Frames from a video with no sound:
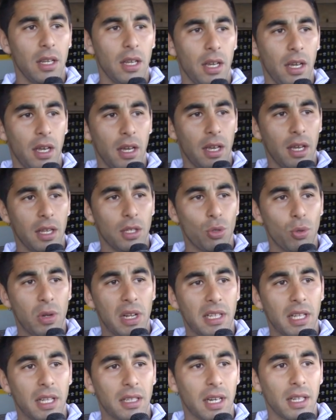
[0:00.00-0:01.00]
eh,
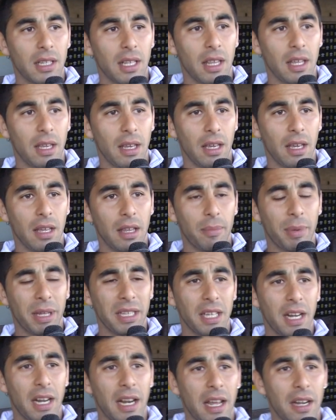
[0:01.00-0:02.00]
Zuleta trata de,
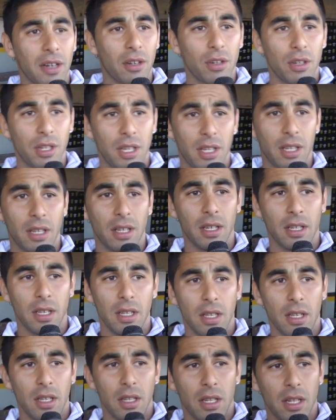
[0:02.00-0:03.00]
patear al arco y,
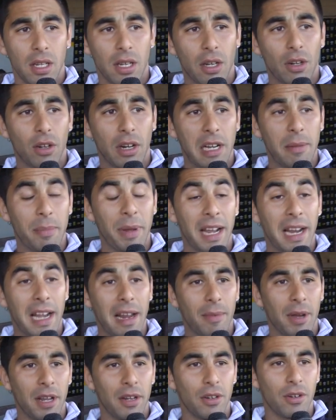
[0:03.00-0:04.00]
creo que le pega
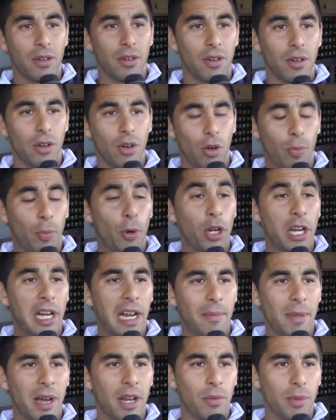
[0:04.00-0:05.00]
la mano, o pone
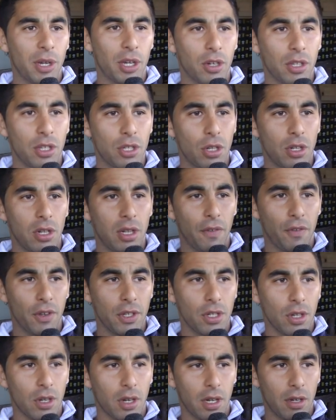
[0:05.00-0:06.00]
la mano, mejor dicho, el
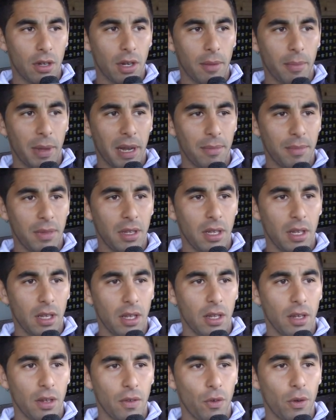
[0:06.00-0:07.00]
defensor, creo que para
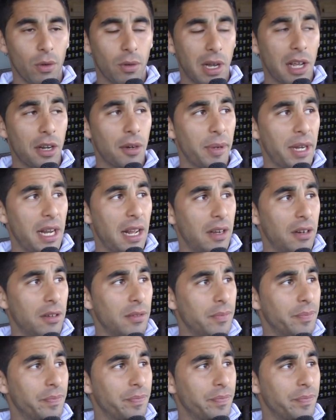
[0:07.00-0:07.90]
mí fue un claro penal,